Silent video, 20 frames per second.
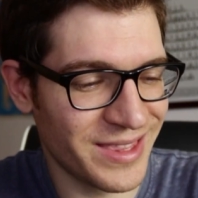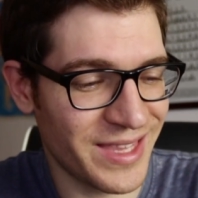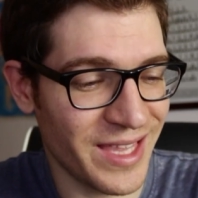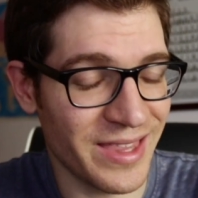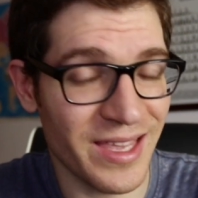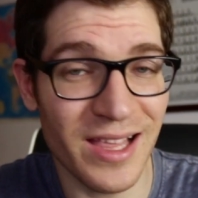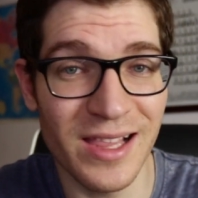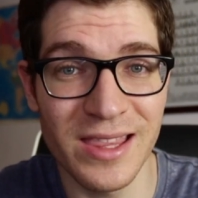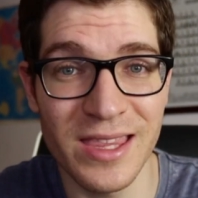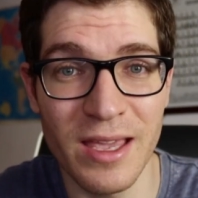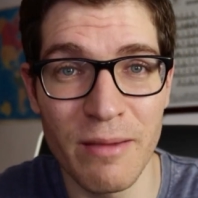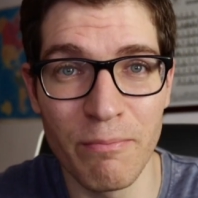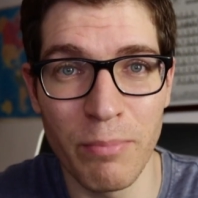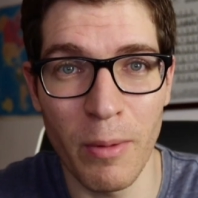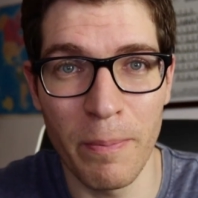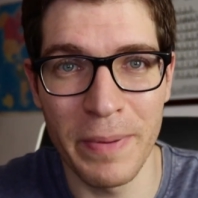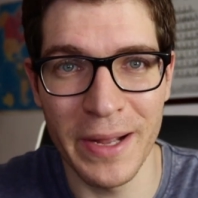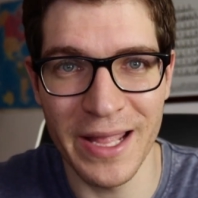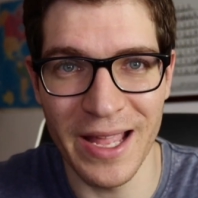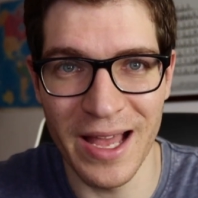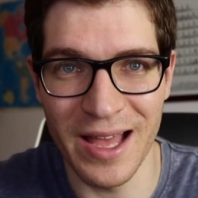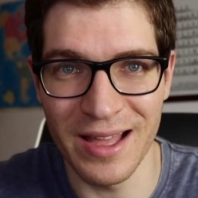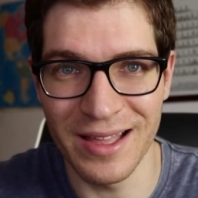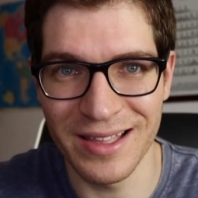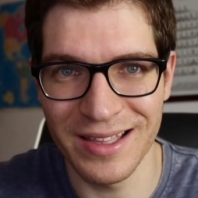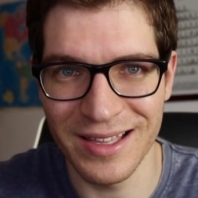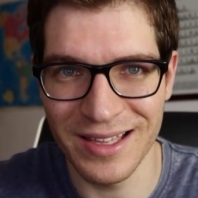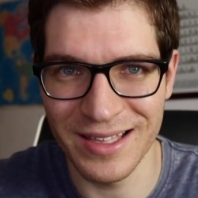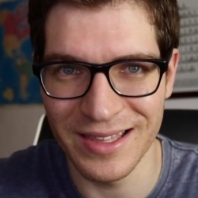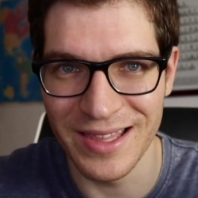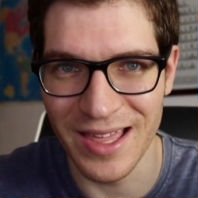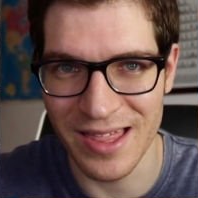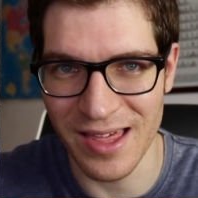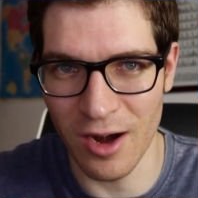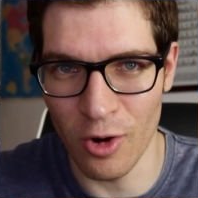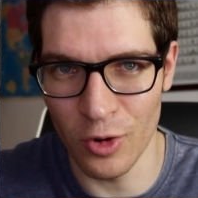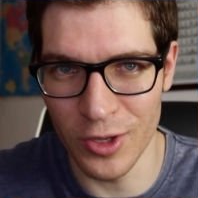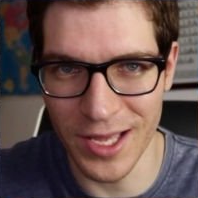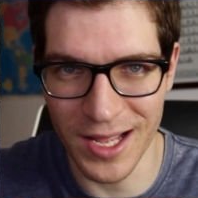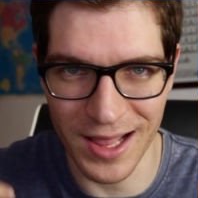tener el tiempo para
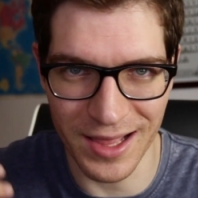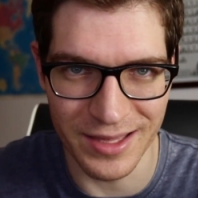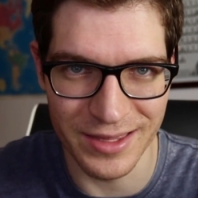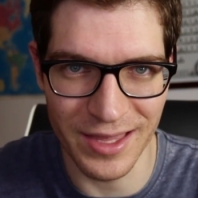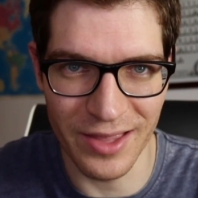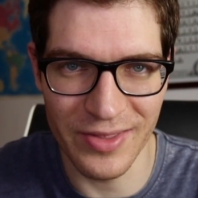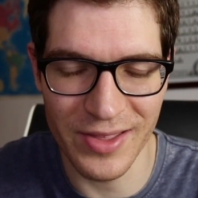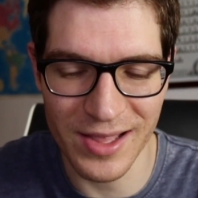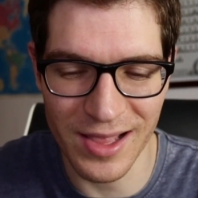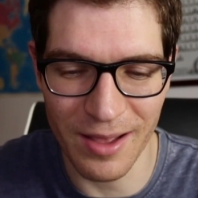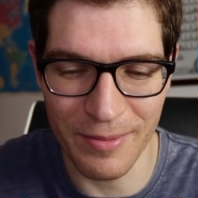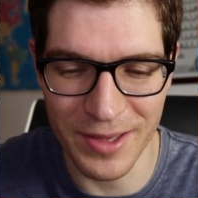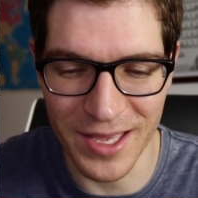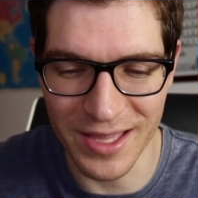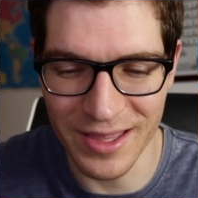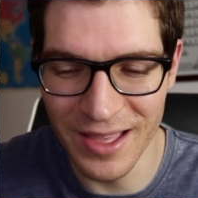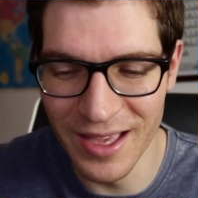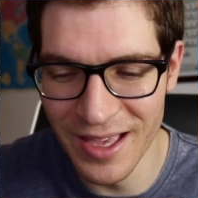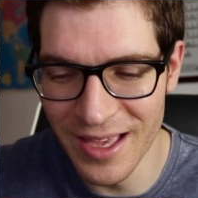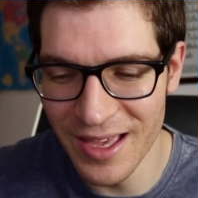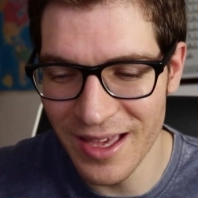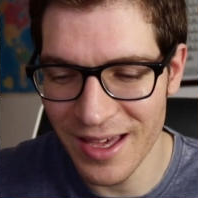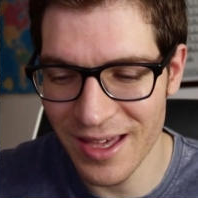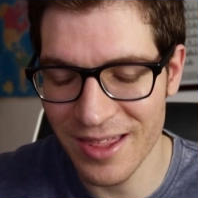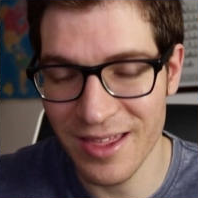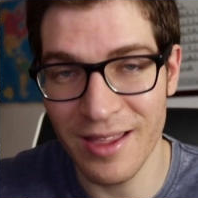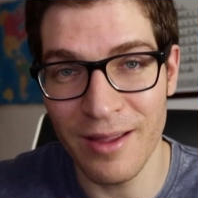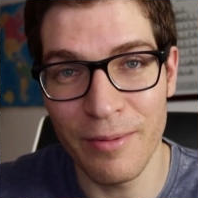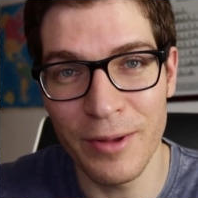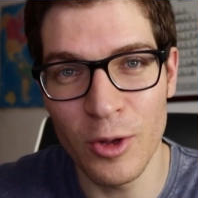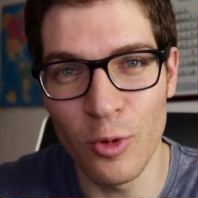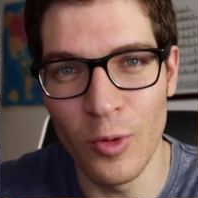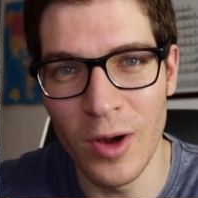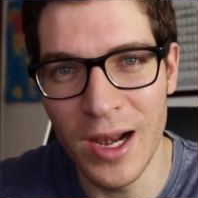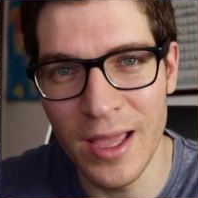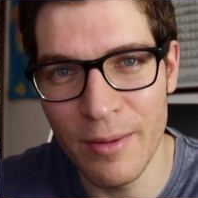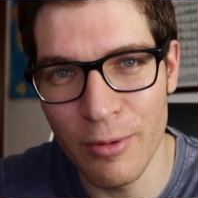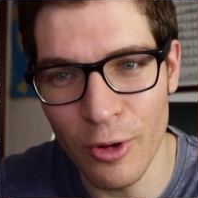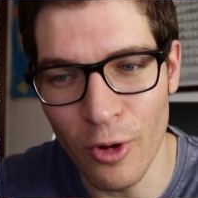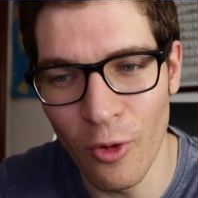desarrollarla, entenderla bien, escribir
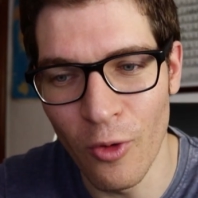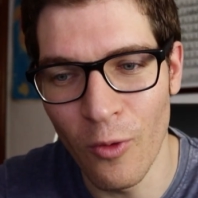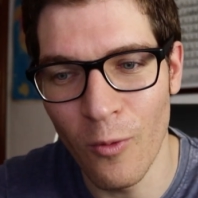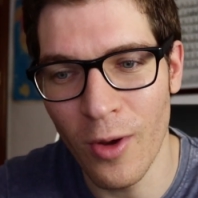un libro